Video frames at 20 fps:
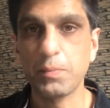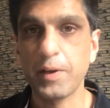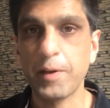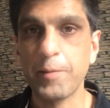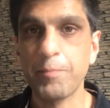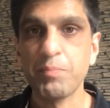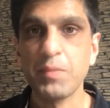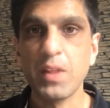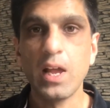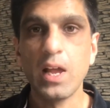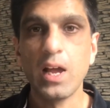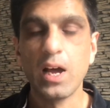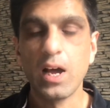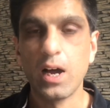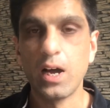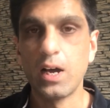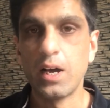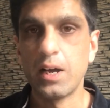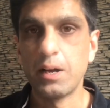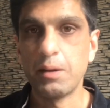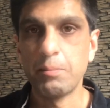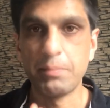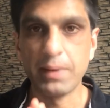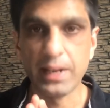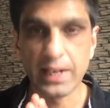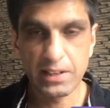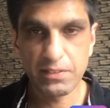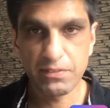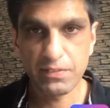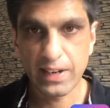पे
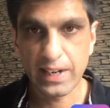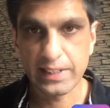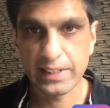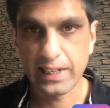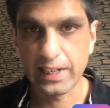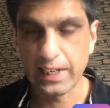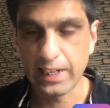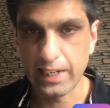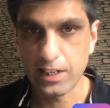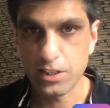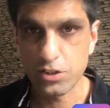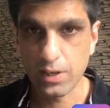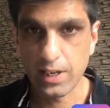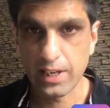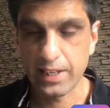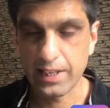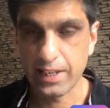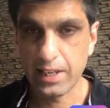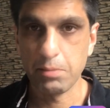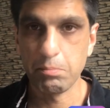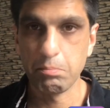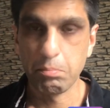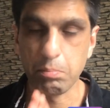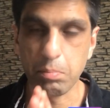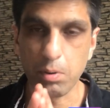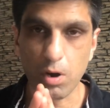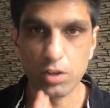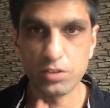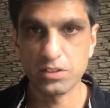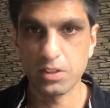बेली uh, फैट के लिए जो है ये
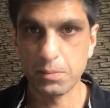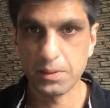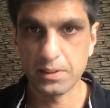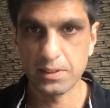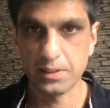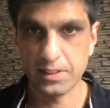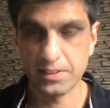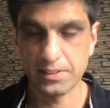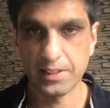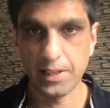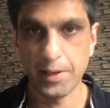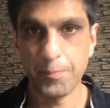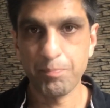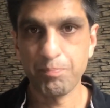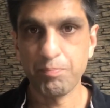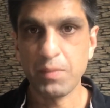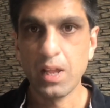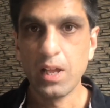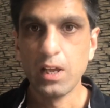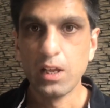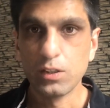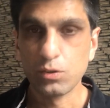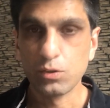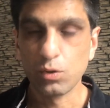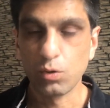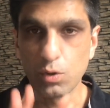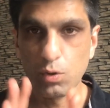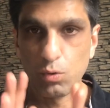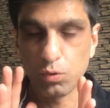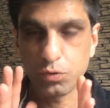बहुत ज़बरदस्त है
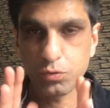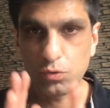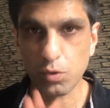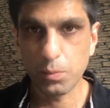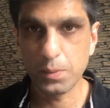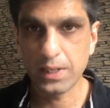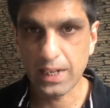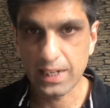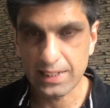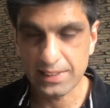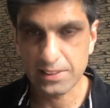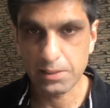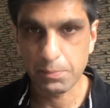तो उसको बनाने से